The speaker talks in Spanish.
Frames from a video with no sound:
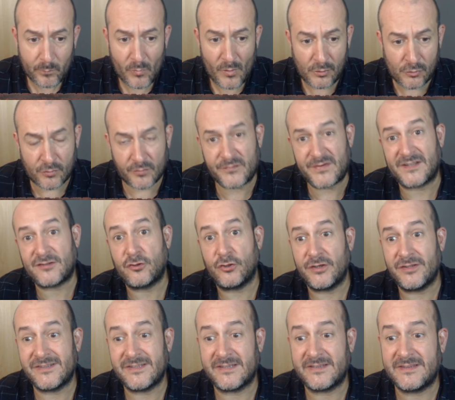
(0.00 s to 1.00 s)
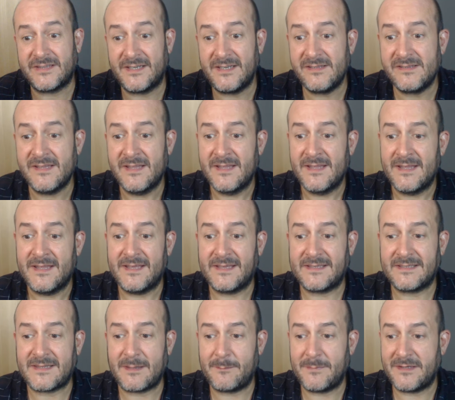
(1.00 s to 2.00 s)
los factores de estrés, eh,
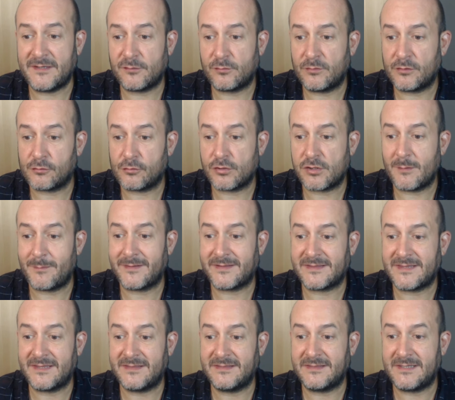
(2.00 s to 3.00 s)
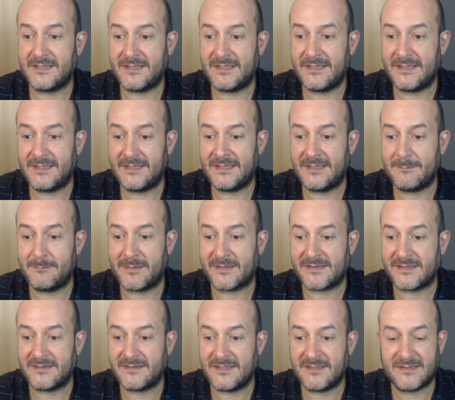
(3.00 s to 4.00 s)
que también es una cosa bastante,
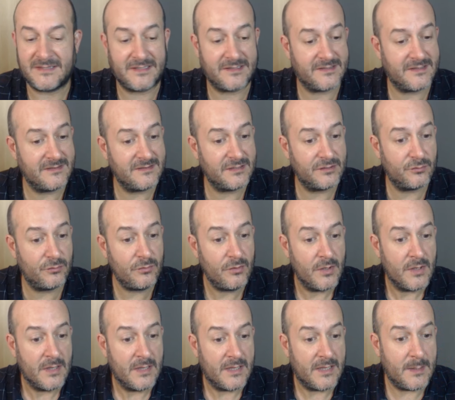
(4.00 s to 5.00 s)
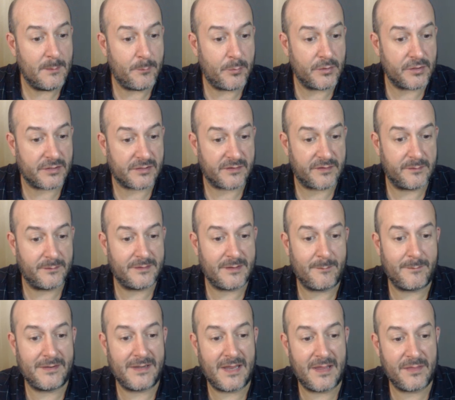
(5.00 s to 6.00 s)
bastante interesante, ¿no? Eh, pues recibir
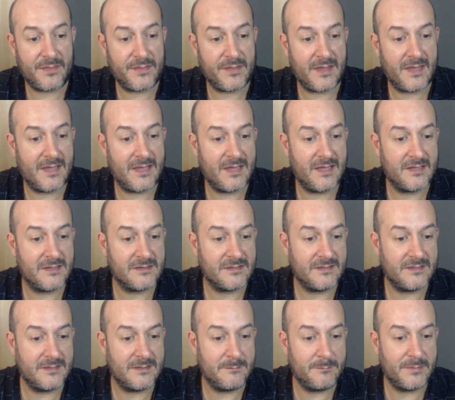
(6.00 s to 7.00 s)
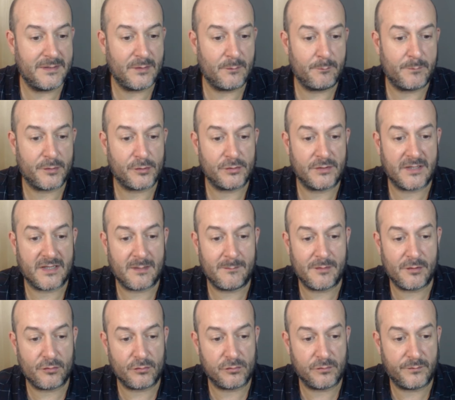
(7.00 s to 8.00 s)
amenazas, eh, ver a un personaje
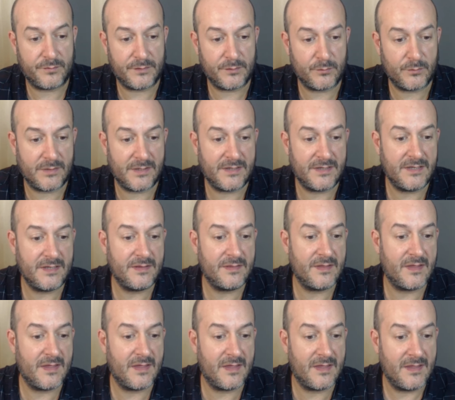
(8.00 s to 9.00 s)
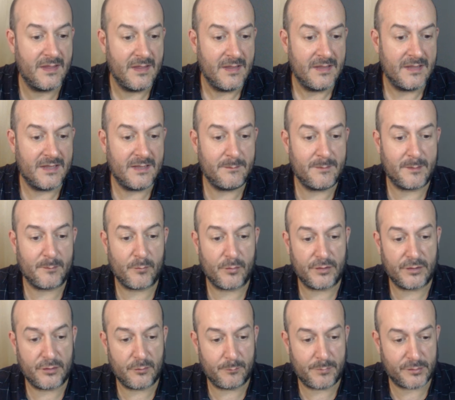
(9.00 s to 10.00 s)
amigo sufrir una herida, ver
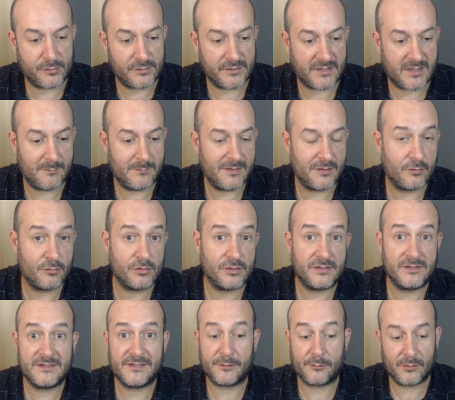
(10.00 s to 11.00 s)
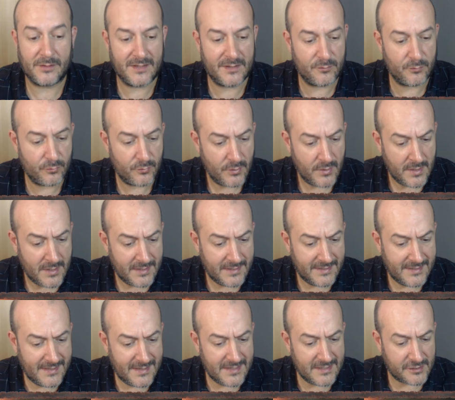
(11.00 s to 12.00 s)
morir a un personaje amigo, ser interrogado,
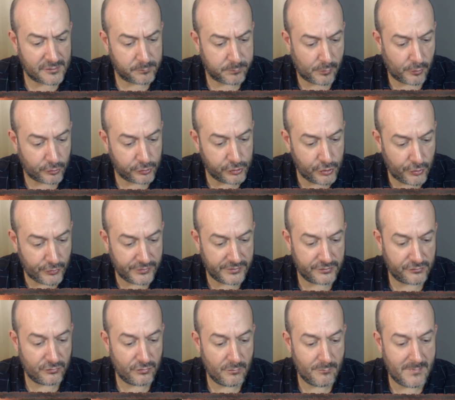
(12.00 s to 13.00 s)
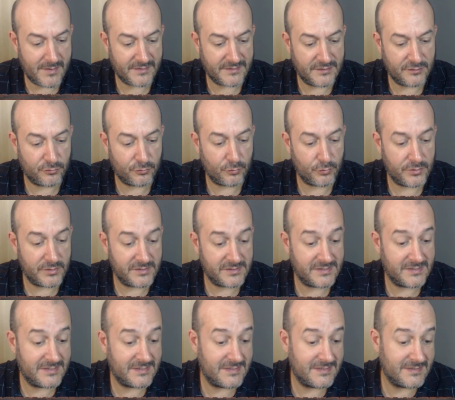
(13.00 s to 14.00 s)
explosiones, ¿no? Magnitudes
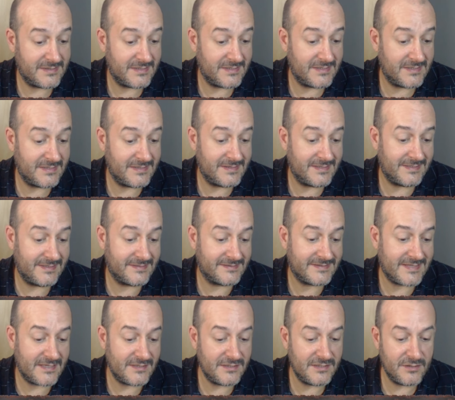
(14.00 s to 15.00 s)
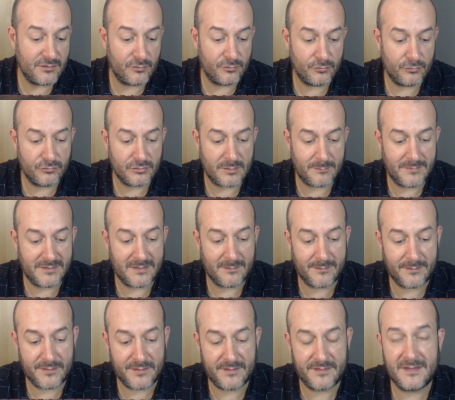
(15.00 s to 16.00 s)
de, del estallido, ¿no? También
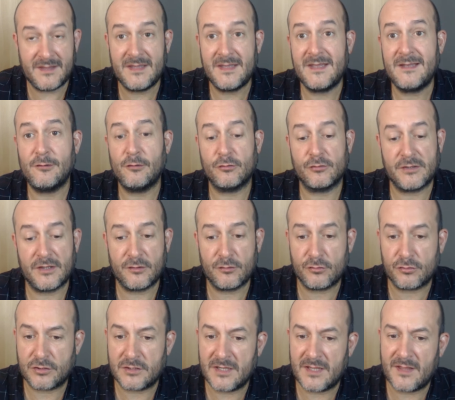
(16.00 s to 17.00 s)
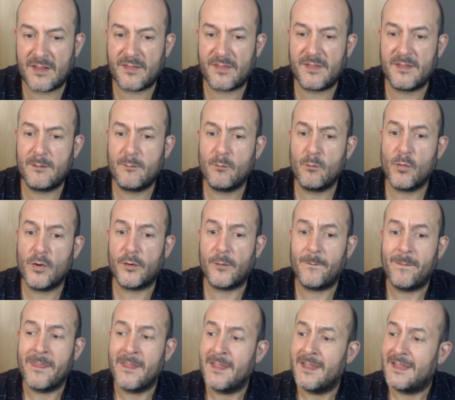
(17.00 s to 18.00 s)
ABCD, los dados que hace. Bueno,
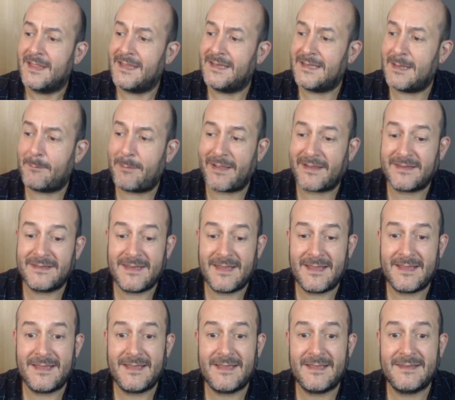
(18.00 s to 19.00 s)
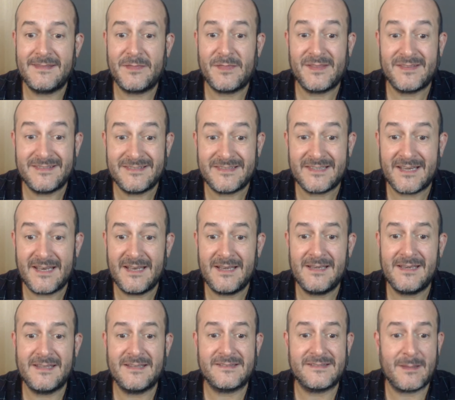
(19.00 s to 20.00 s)
en la página
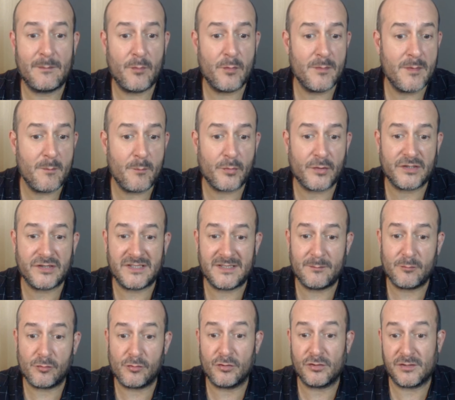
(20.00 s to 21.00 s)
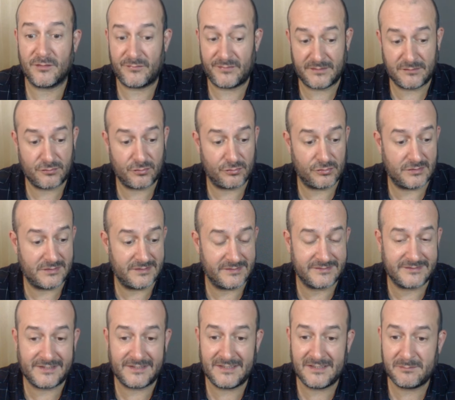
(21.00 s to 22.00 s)
central está muy bien porque tenemos los efectos del
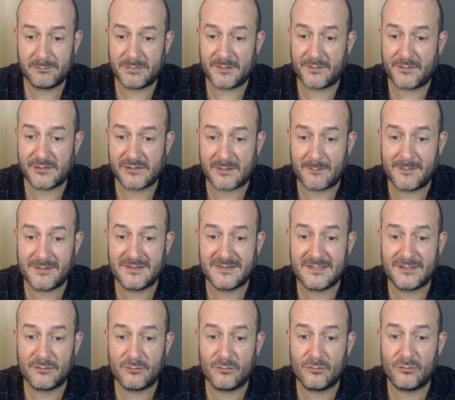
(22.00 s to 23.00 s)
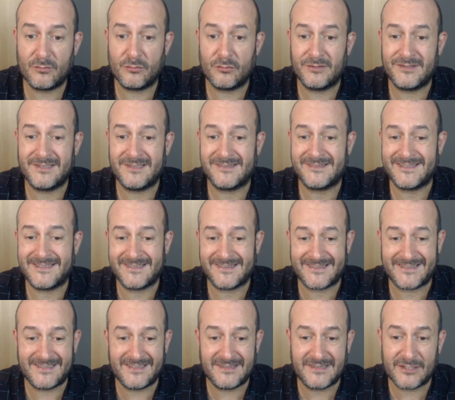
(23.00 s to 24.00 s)
estrés, precisamente, ¿no? Del estrés
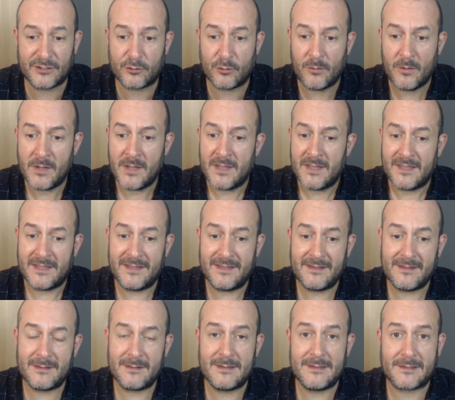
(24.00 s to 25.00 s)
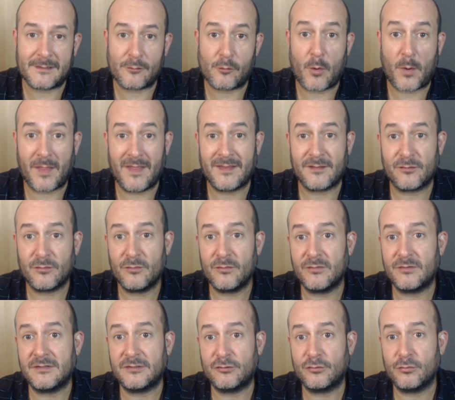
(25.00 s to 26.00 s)
crítico. recordad, ¿no?
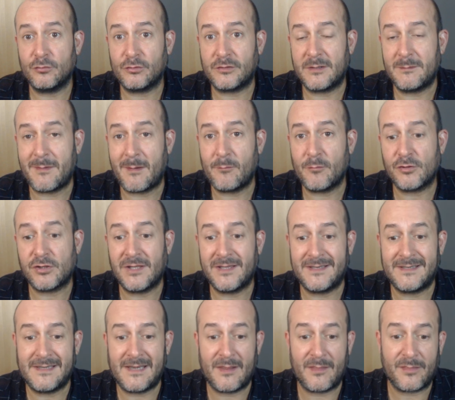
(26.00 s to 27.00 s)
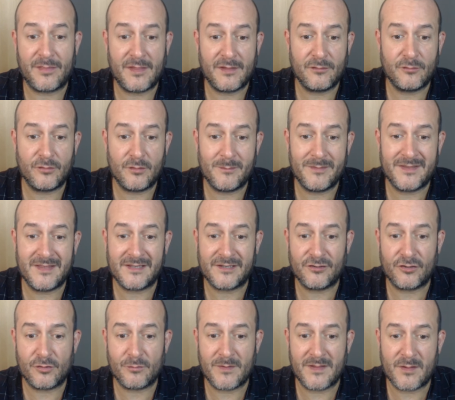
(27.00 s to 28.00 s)
Esto que vamos a ir lanzando, ¿no? A medida que
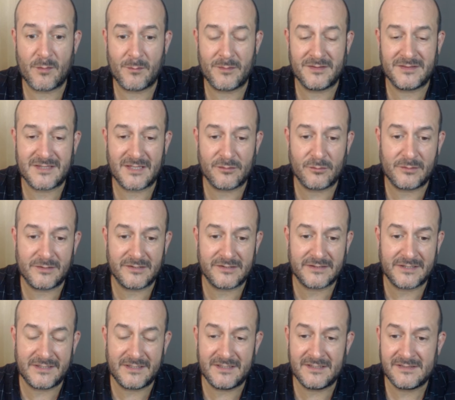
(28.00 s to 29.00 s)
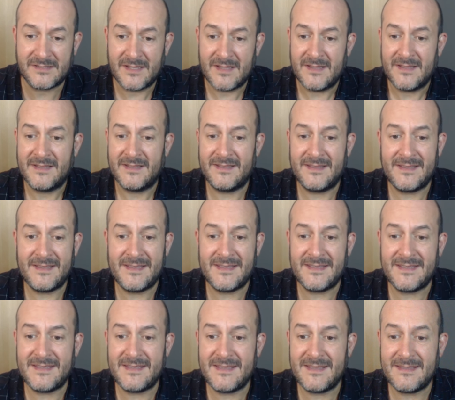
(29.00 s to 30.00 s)
nos vaya aumentando el estrés.
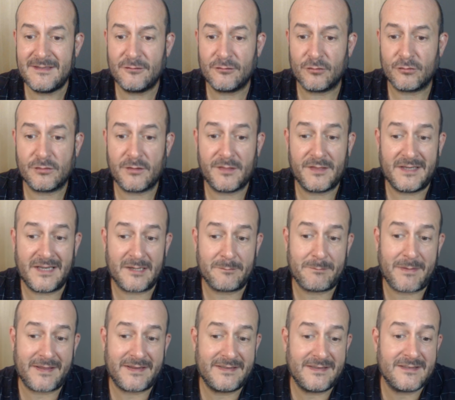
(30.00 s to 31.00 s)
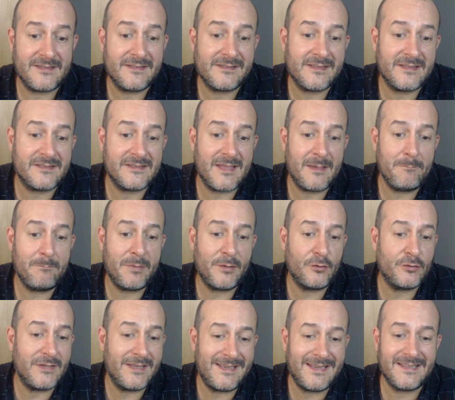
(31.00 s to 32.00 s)
y nos dice las páginas en que están, pero
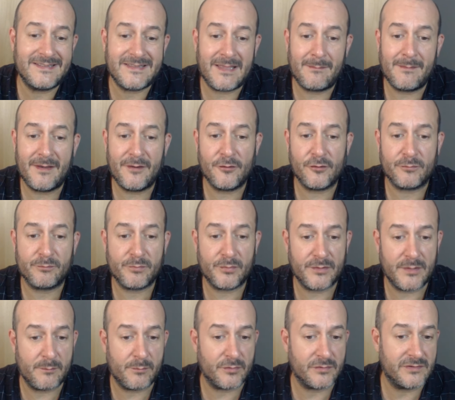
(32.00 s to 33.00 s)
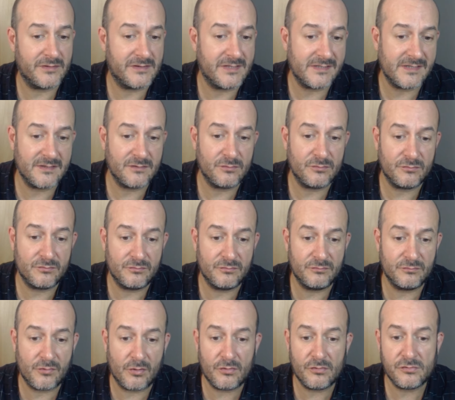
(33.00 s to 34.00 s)
ya en la tabla nos pone, pues si sacas
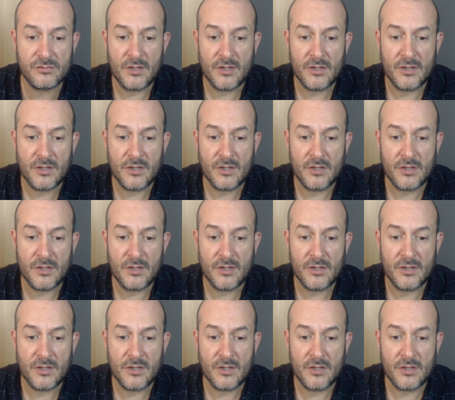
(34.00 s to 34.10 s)
un 2,